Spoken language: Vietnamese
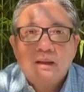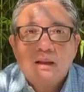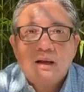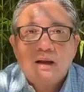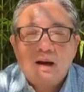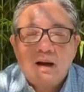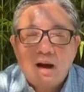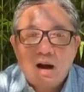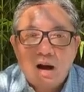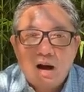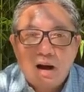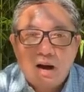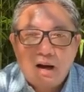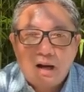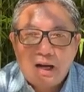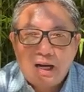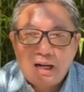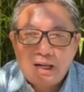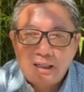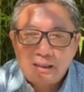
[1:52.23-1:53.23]

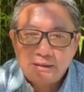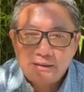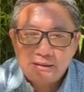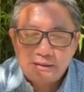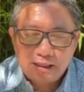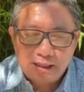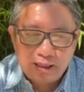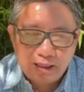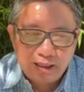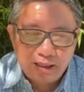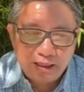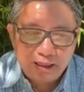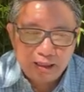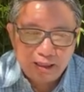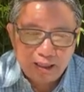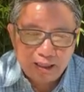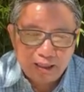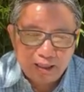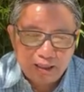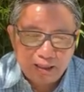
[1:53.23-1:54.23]
họ sợ
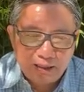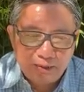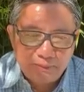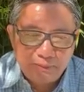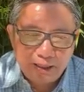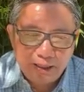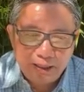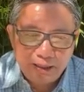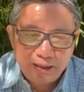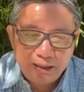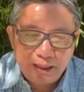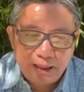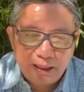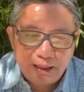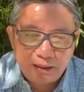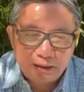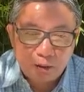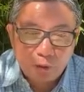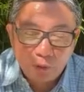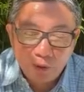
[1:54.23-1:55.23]
uh, bị
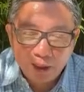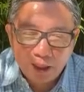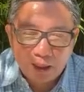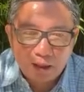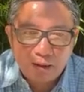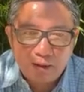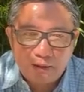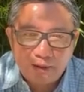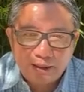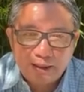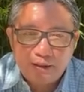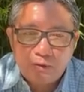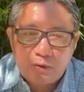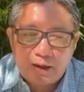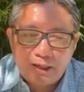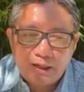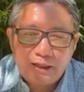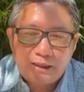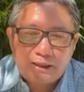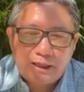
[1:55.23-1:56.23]
uh, đuổi ra khỏi cái
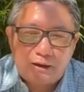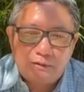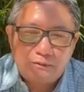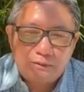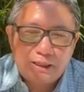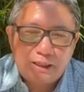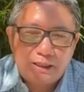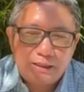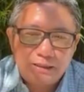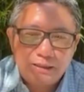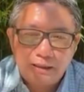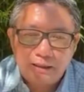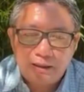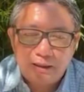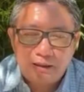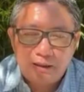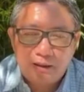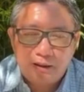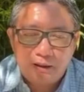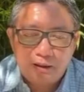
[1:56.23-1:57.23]
quả địa cầu này cho
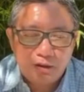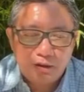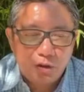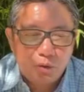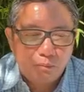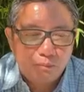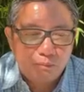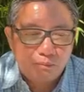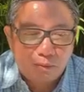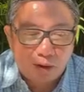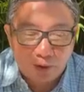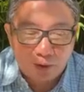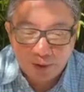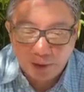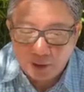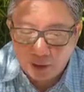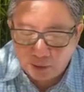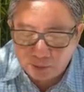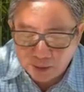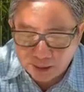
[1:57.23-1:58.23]
nên họ dùng mọi
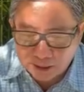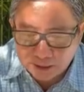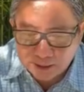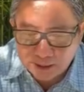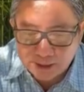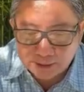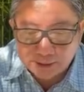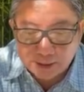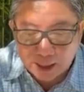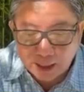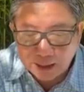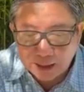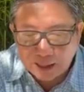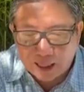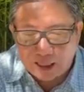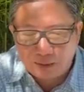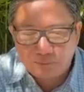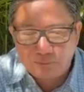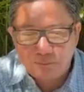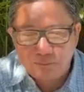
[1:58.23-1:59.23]
nỗ lực để tấn
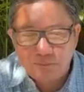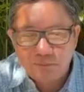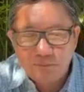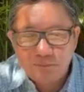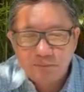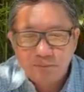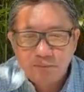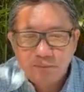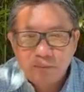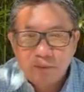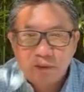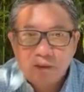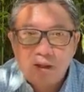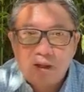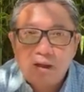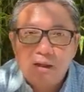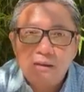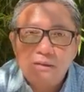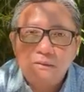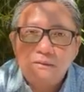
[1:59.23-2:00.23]
công
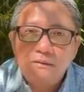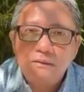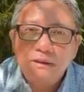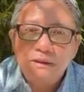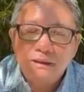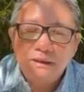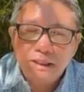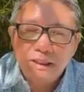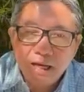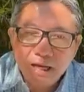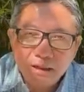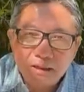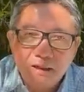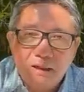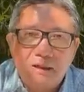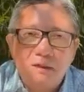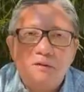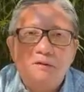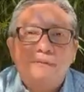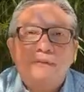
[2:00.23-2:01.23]
con của Thượng Đế,
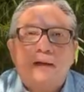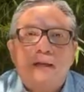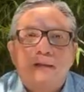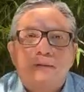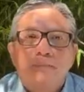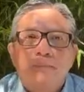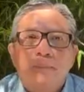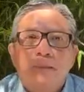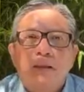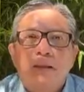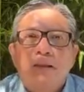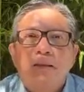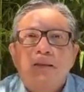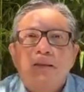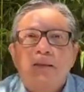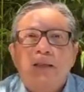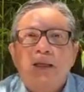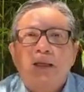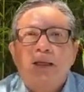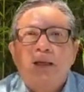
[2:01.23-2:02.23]
con của Phật
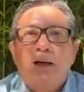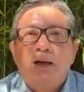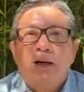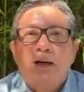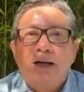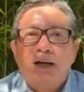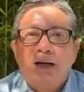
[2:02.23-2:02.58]
thì họ